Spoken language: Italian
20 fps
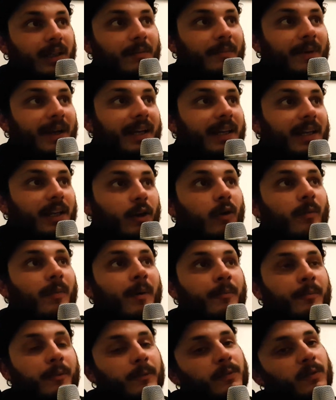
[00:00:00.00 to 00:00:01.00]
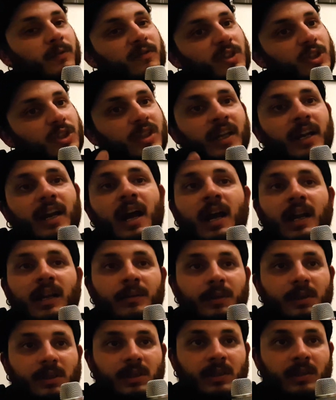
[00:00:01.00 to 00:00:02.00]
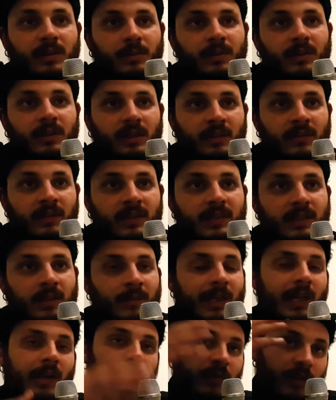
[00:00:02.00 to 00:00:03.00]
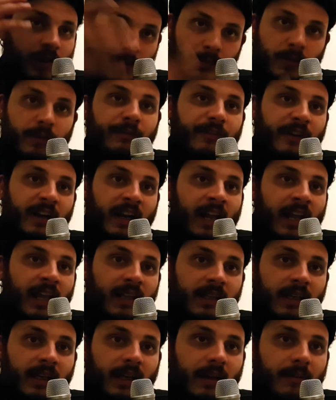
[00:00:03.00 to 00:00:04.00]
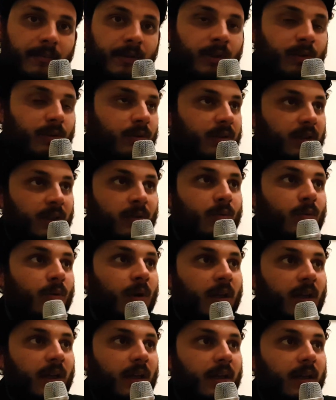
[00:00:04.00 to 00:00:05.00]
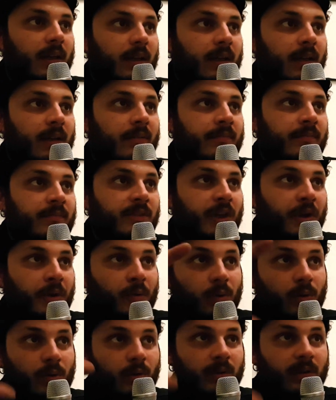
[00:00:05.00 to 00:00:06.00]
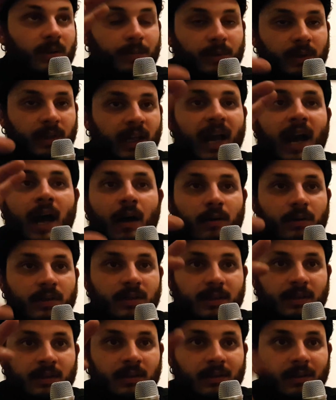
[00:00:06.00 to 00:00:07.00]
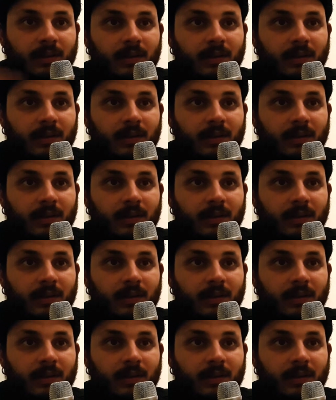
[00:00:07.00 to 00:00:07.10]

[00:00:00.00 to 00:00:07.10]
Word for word: magari Roma è un po' più viscerale per certi punti di vista, Milano invece è più frenetica, però tutte e due hanno un loro tipo di caos.